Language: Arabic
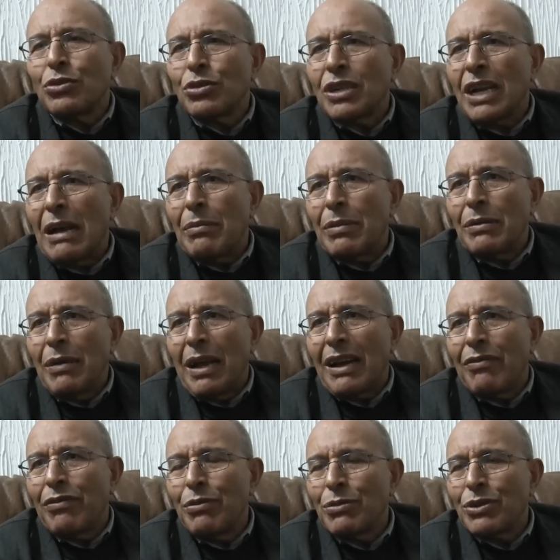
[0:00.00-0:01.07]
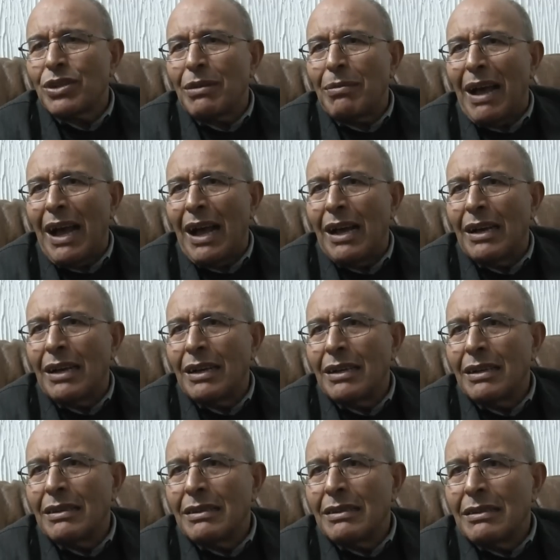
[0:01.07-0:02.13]
تشابل معناها في المجتمع
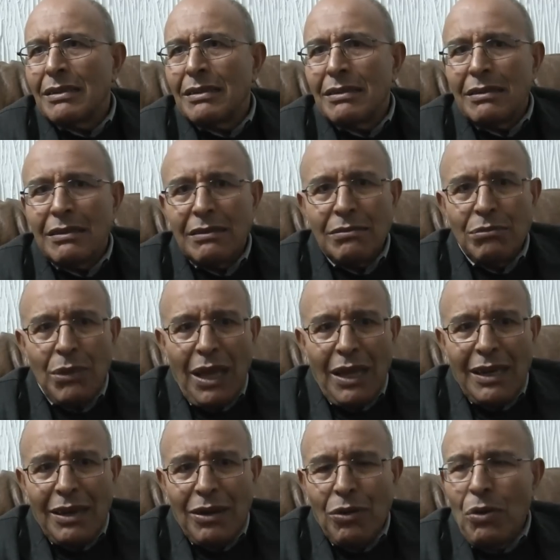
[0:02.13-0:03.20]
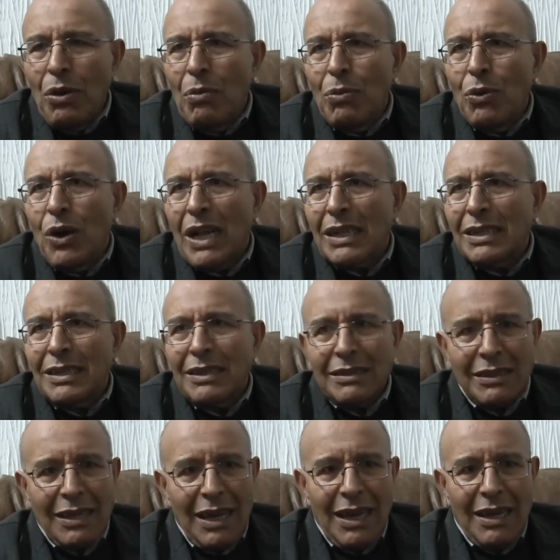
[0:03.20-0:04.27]
معناه هو مواطن
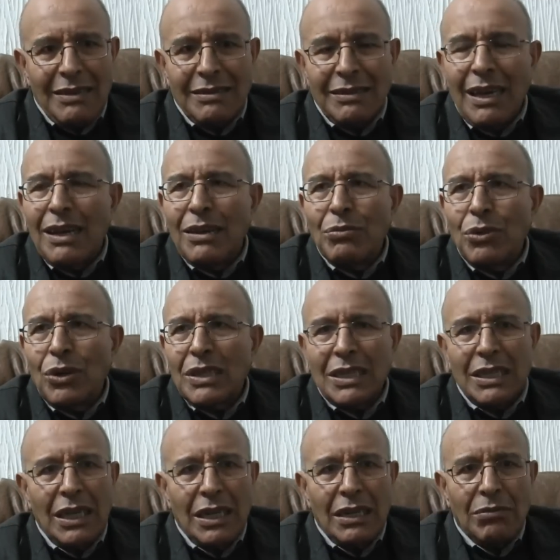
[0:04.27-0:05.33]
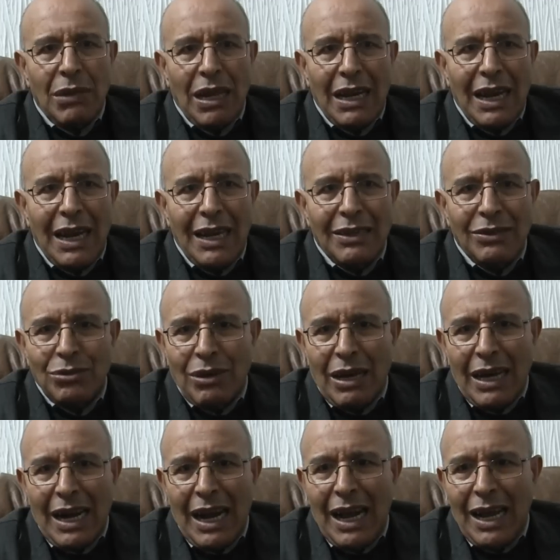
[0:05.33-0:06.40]
كسائر المواطنين معناه
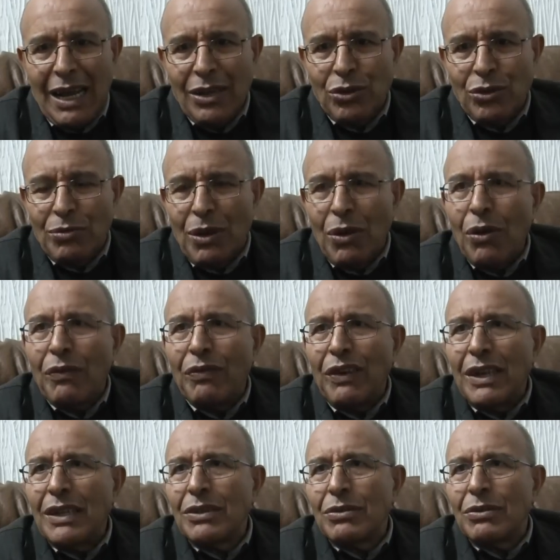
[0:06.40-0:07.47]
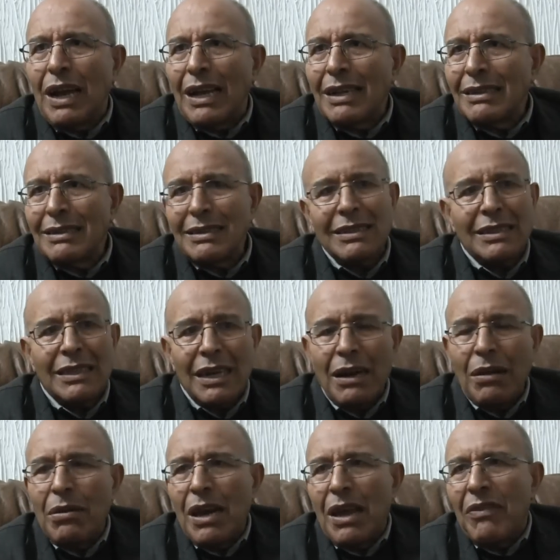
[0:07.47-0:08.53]
عنده اراء عنده موقف عنده واحد
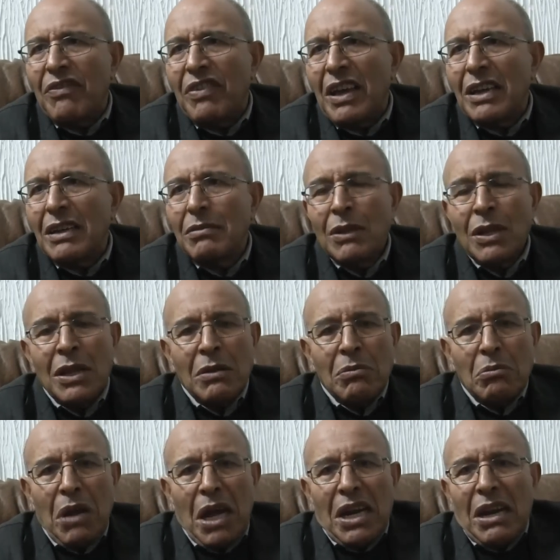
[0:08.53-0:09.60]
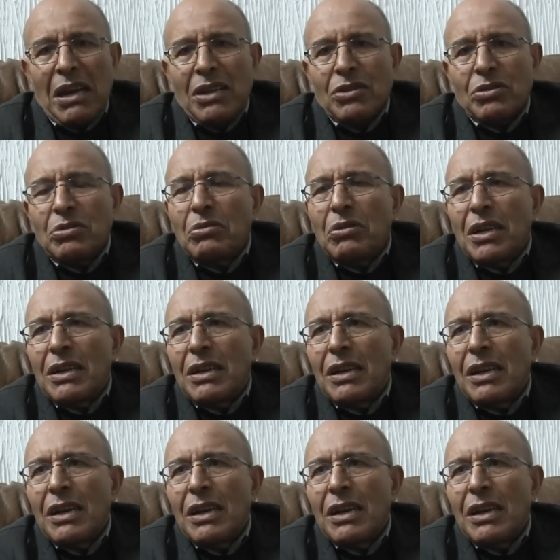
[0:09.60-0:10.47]
اتسيتيرا ولا في معناه شنو